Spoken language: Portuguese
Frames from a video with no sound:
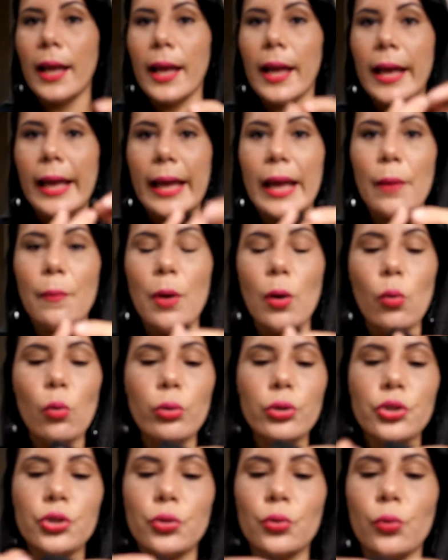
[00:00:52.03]
É uma
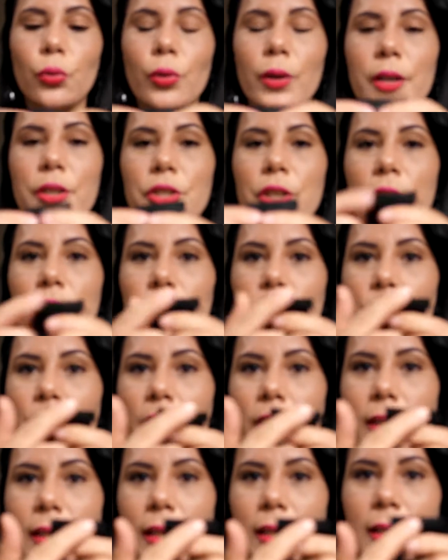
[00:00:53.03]
costura, gente, que
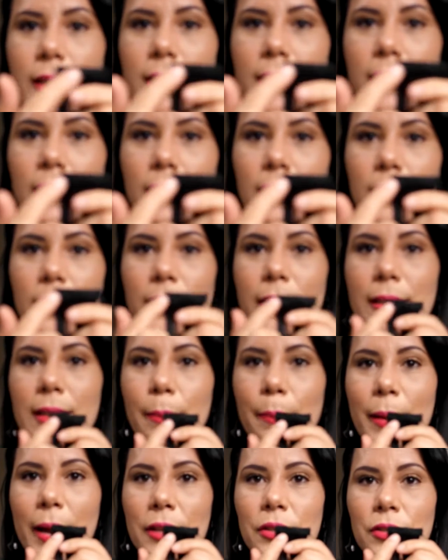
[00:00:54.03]
tem nesse, nessa
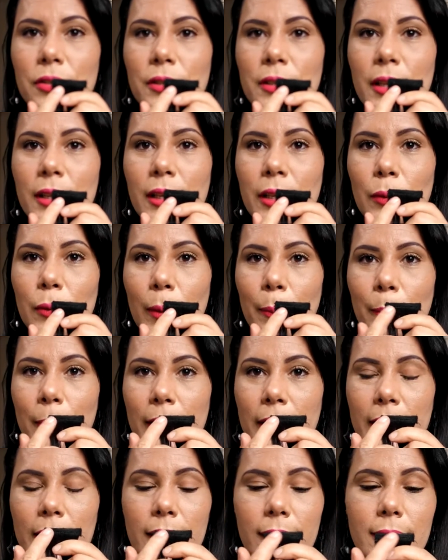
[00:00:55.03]
partezinha aqui do
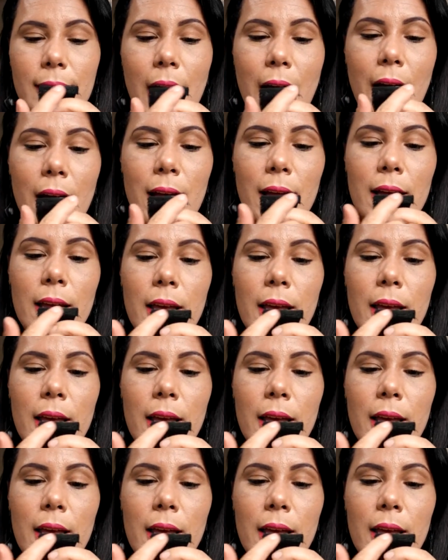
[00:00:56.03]
aplique, tá?